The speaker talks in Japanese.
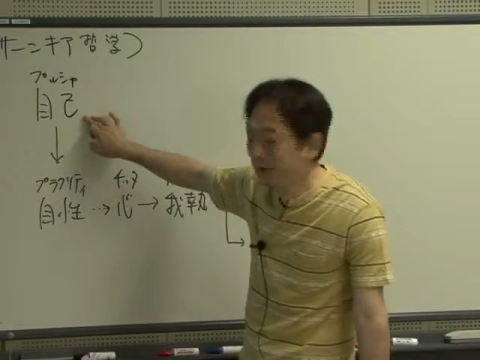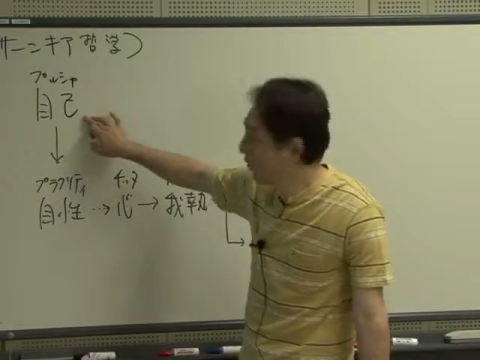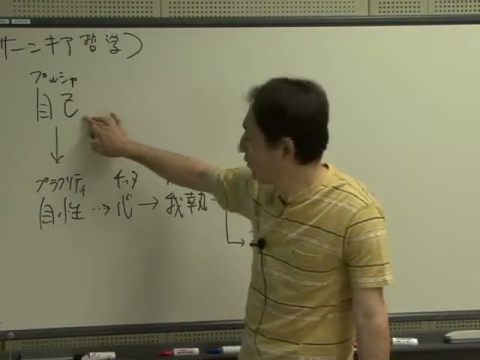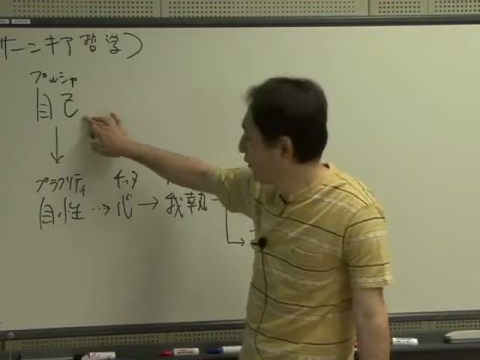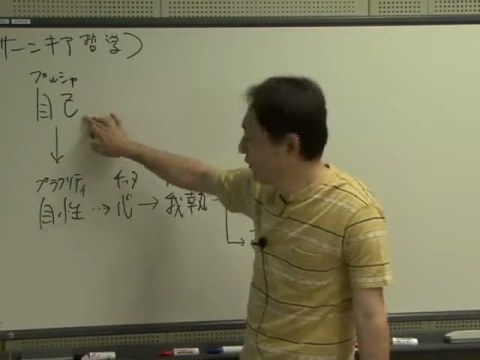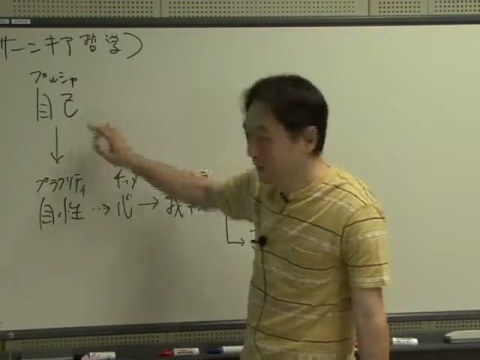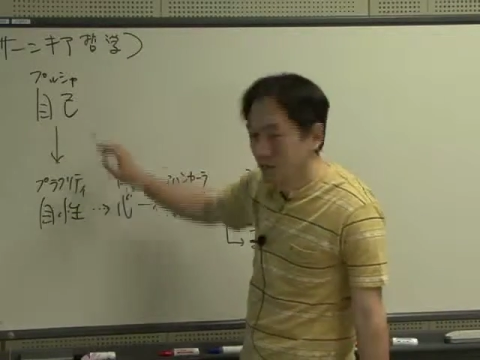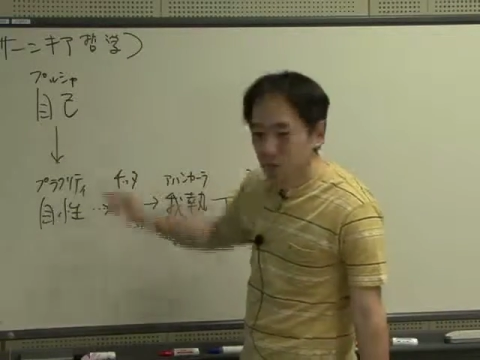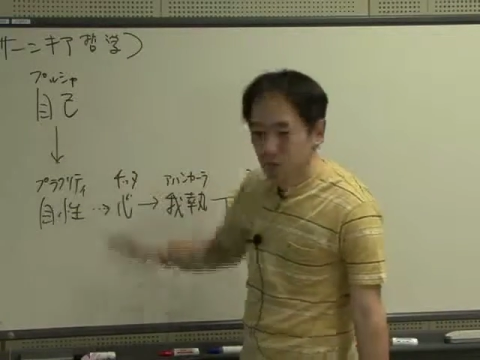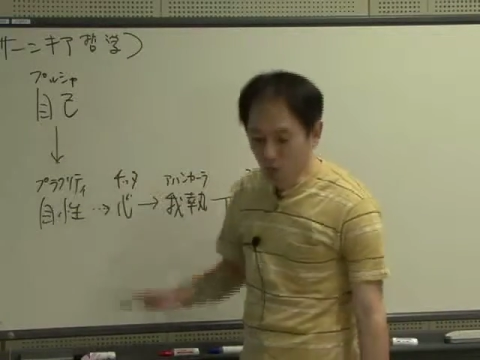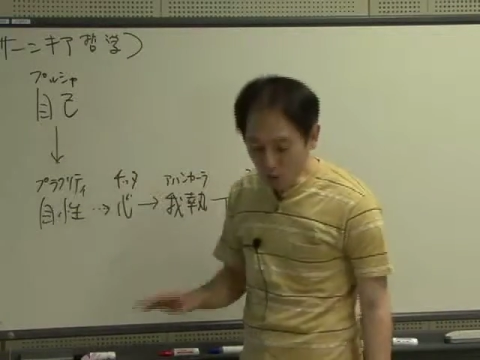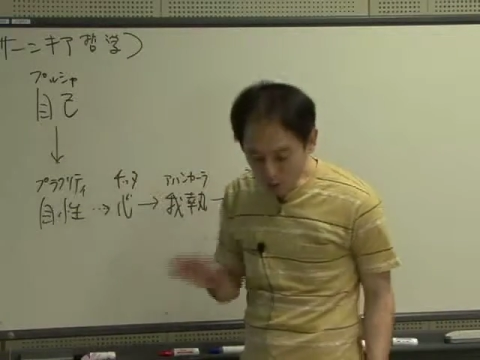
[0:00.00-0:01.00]
で
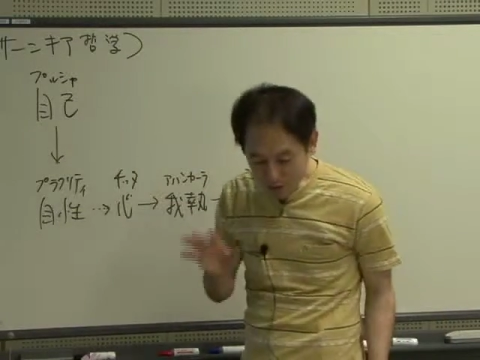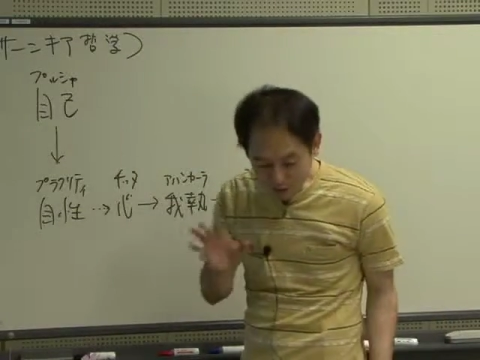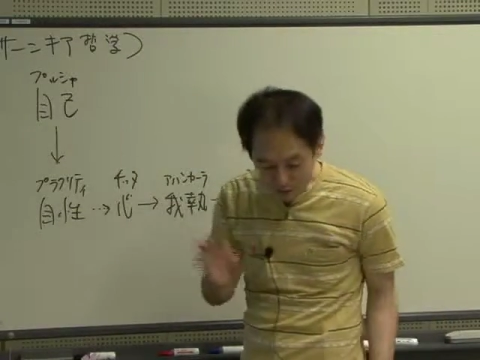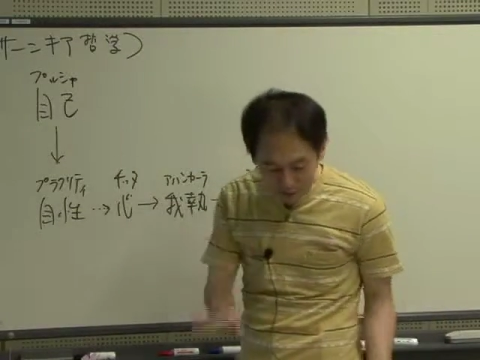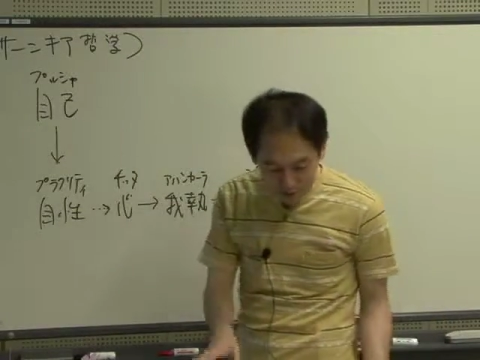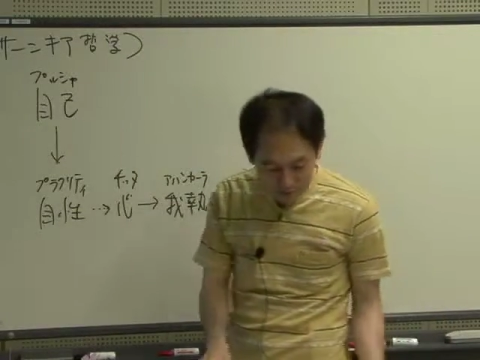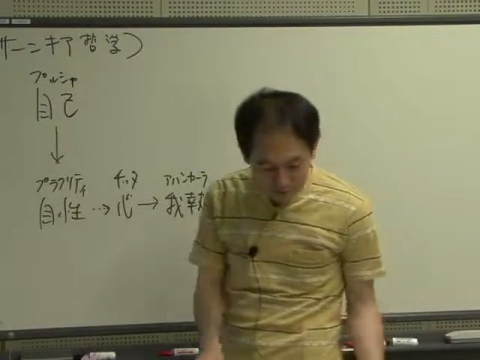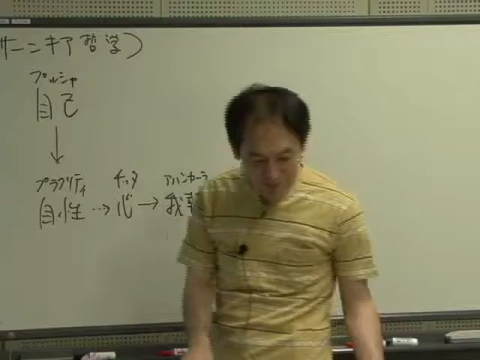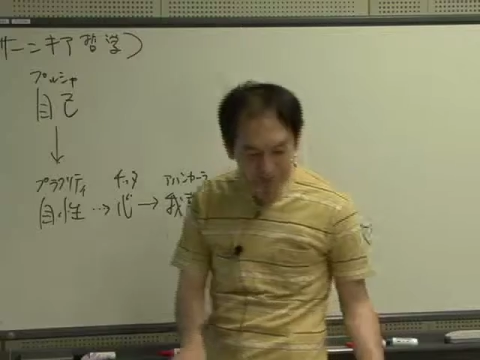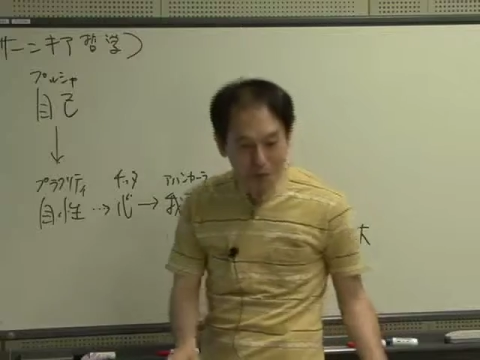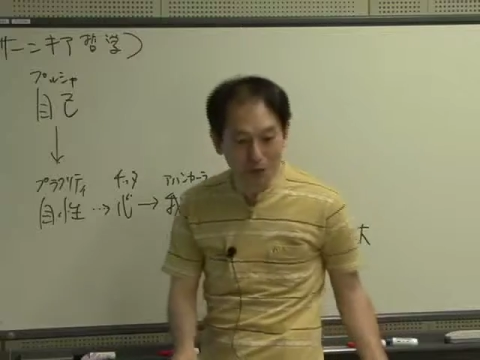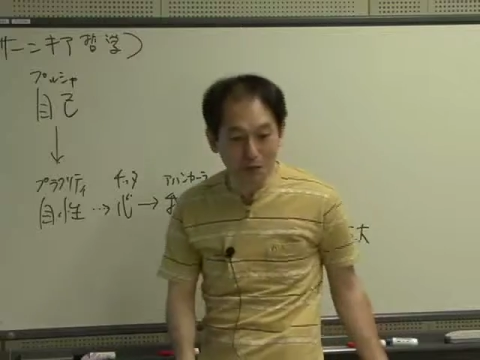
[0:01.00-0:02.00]
凡我一如っ
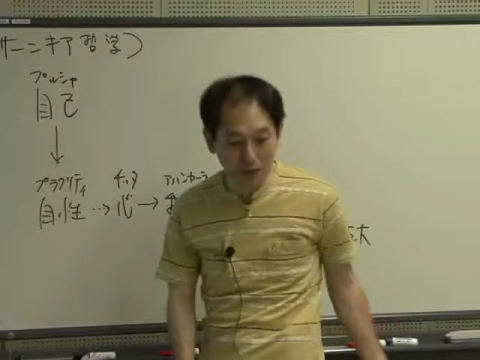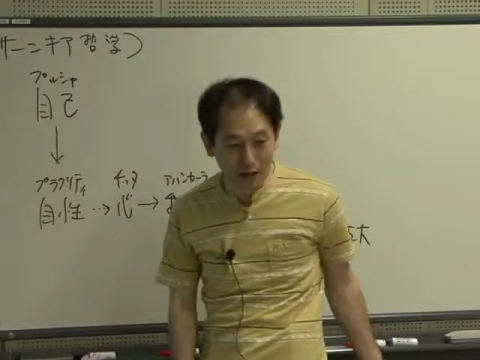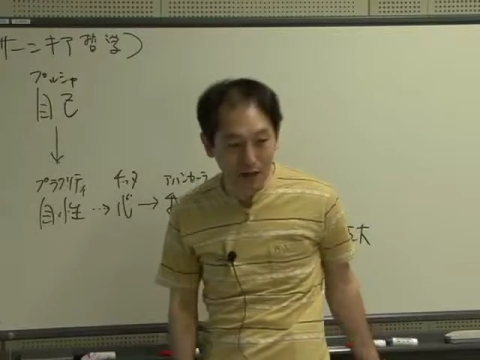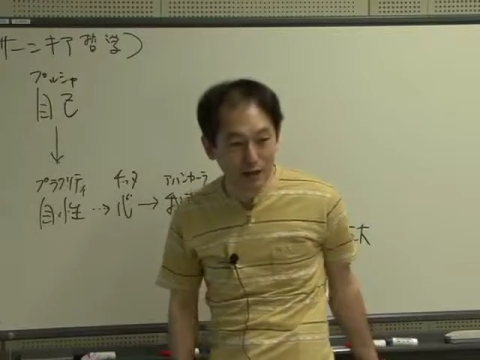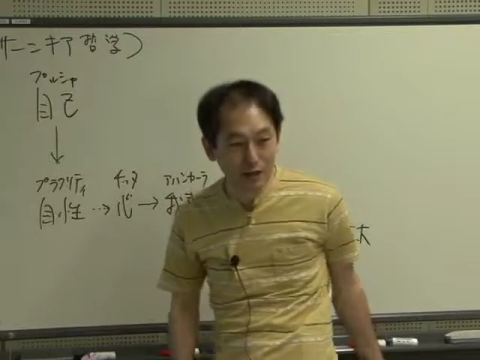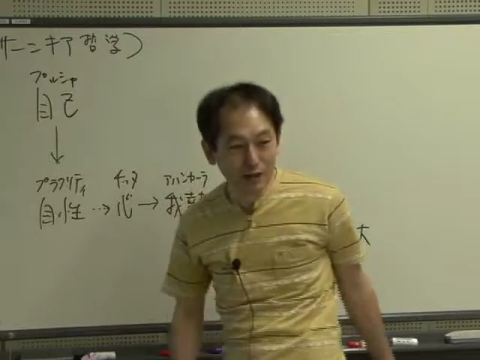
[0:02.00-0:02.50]
ていうのが